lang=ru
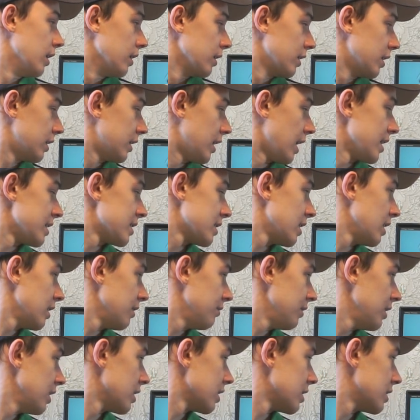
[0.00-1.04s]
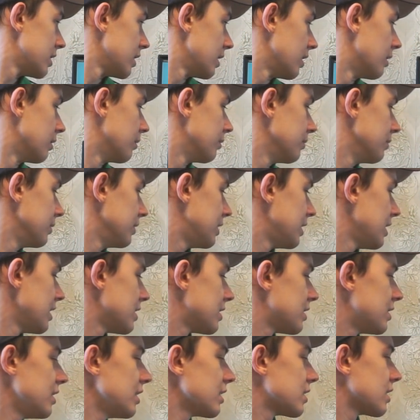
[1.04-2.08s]
Китайская версия.
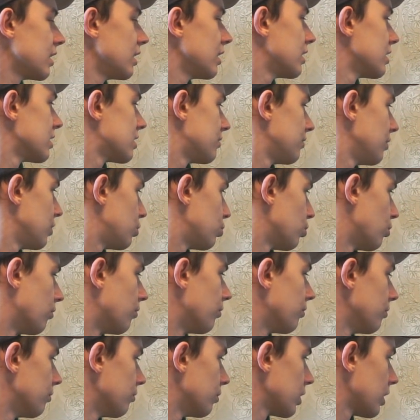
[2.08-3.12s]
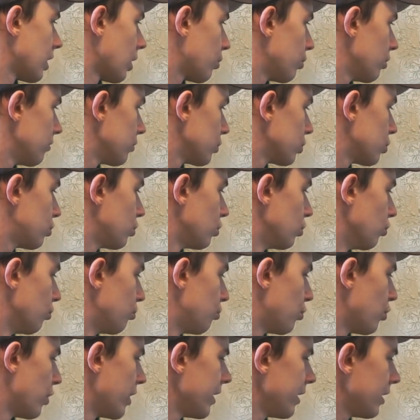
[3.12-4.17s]
Есть несколько цветов. Вот такой вот
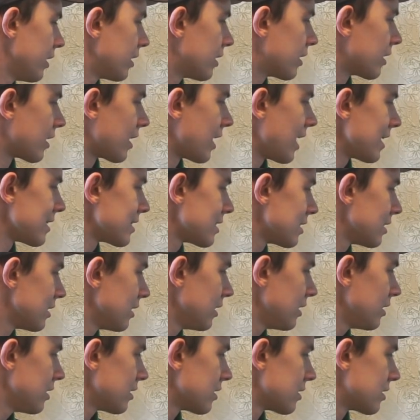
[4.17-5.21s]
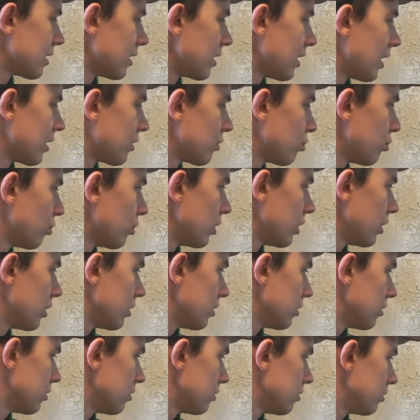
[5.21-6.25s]
голубой, красный, золотой
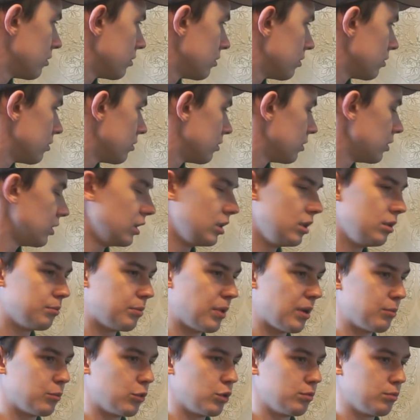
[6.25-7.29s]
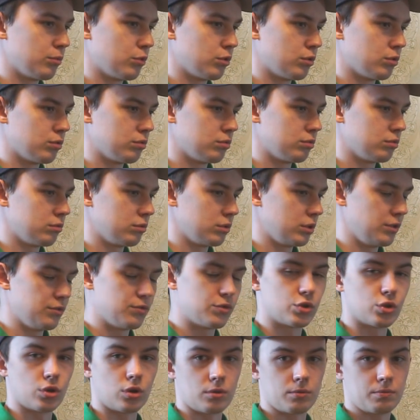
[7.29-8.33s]
и, по-моему, и
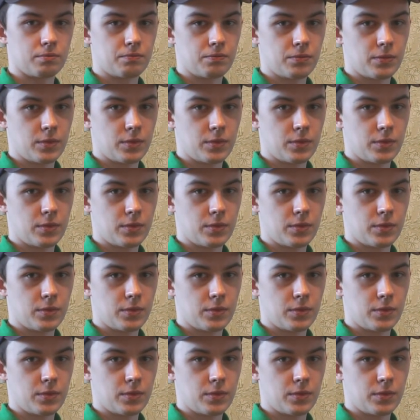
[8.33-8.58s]
все.